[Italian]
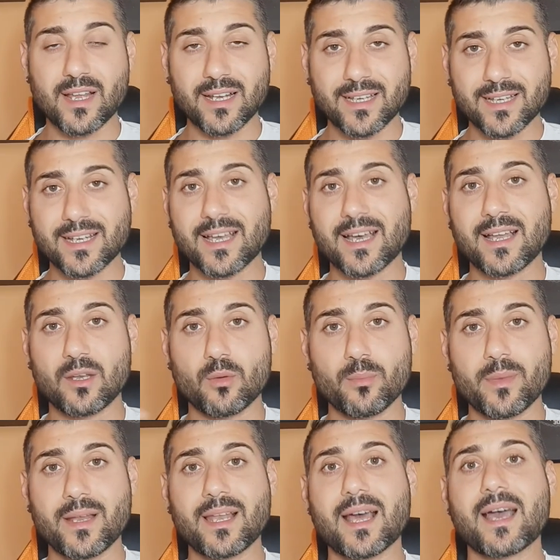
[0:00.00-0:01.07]
al canale, un
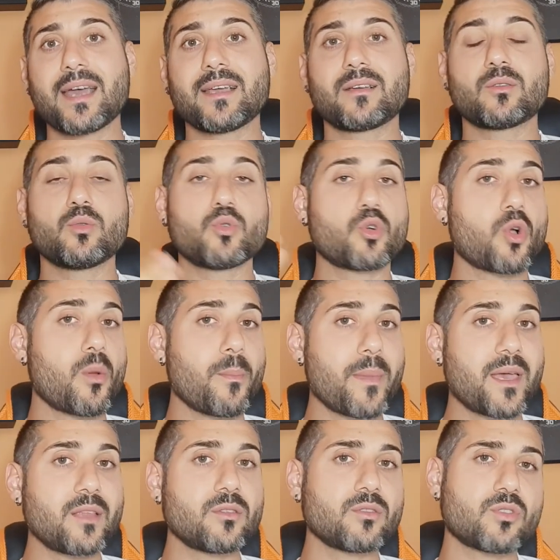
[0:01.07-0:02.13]
bel like, un
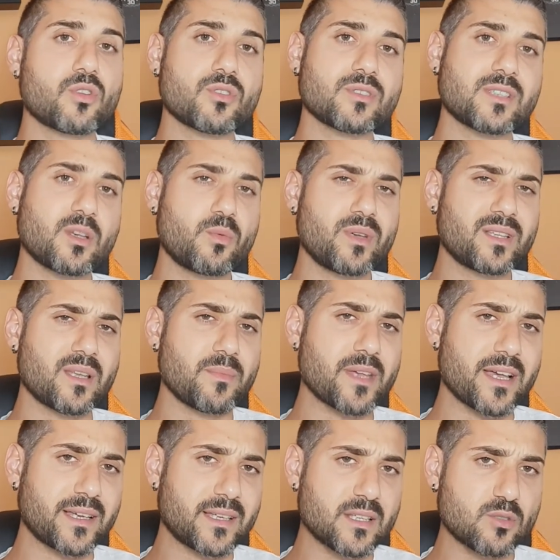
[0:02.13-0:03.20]
commento, seguitemi
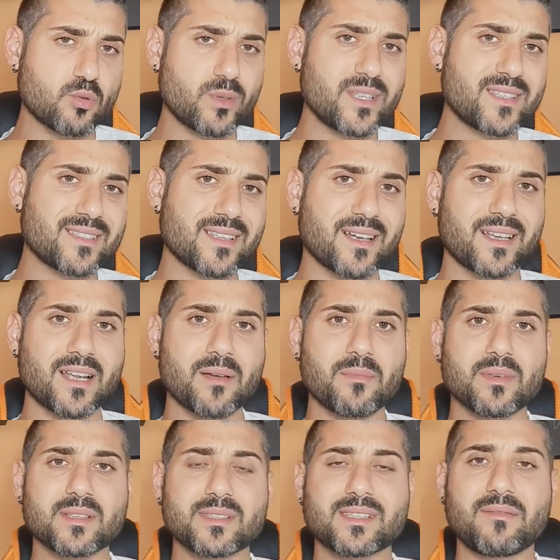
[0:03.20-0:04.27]
anche su
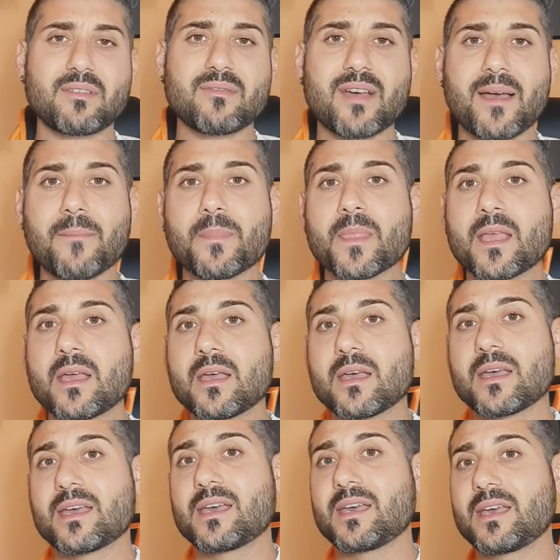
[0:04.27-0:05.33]
Instagram se vi va.
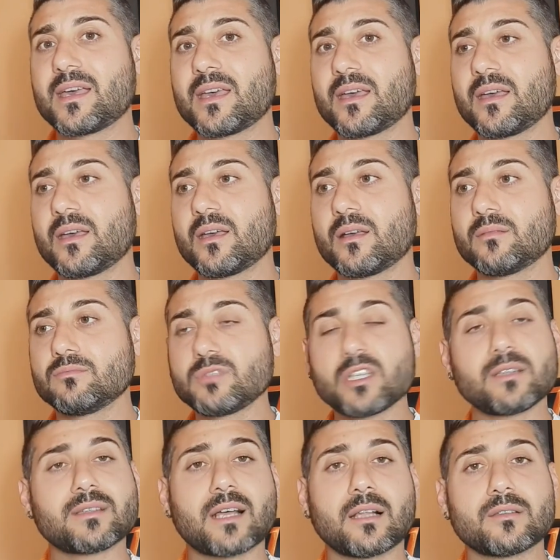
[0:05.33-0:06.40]
E
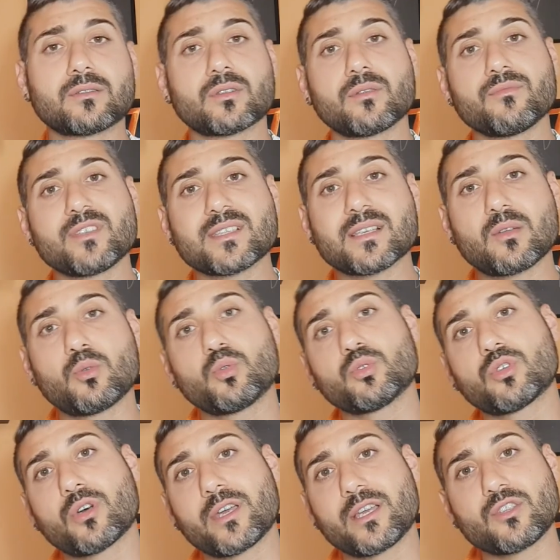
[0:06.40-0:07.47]
nient'altro, vi
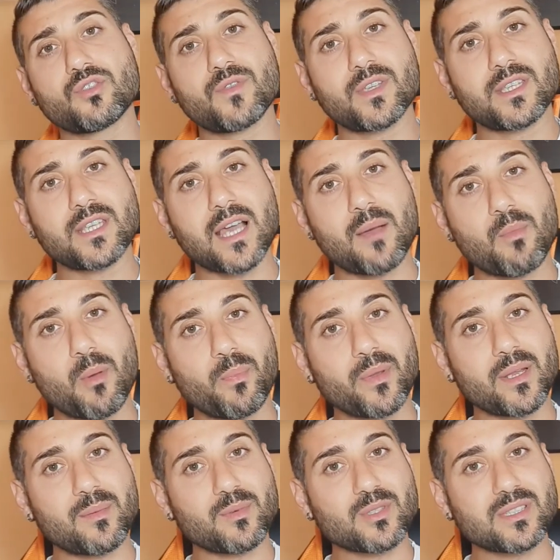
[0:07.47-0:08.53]
saluto e ci vediamo
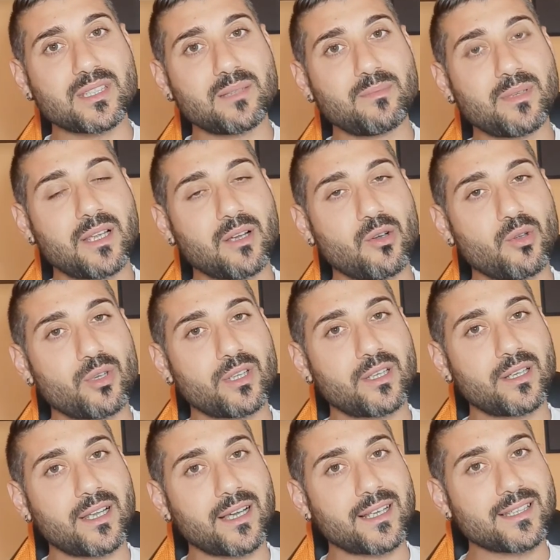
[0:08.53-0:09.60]
appena possibile con
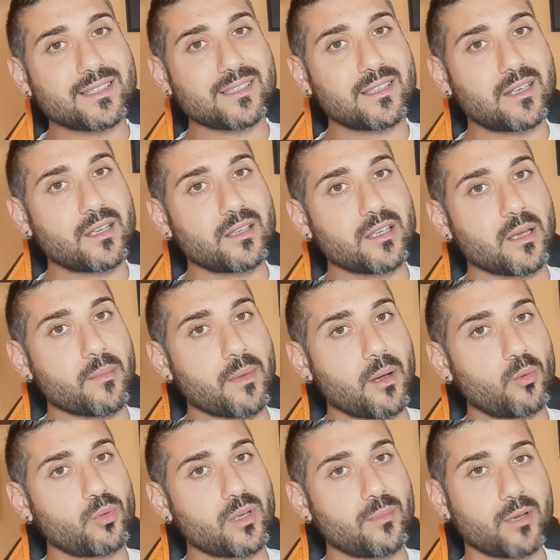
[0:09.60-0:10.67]
la clessidra di Emma.
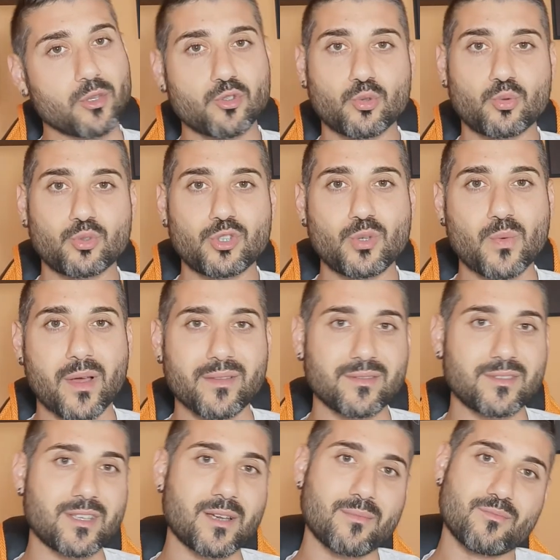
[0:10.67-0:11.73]
Un abbraccio a tutti
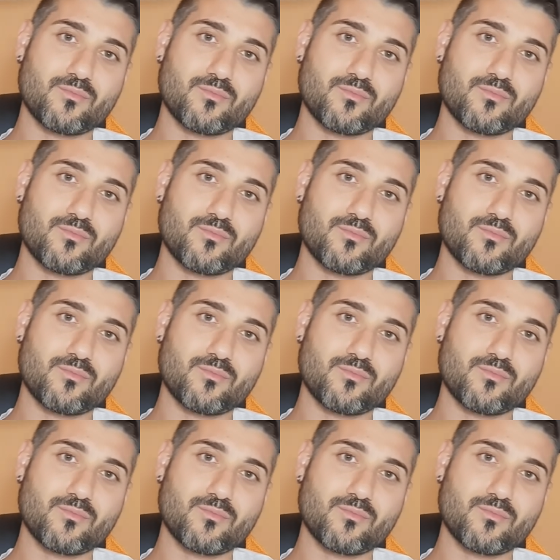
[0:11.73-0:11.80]
quanti e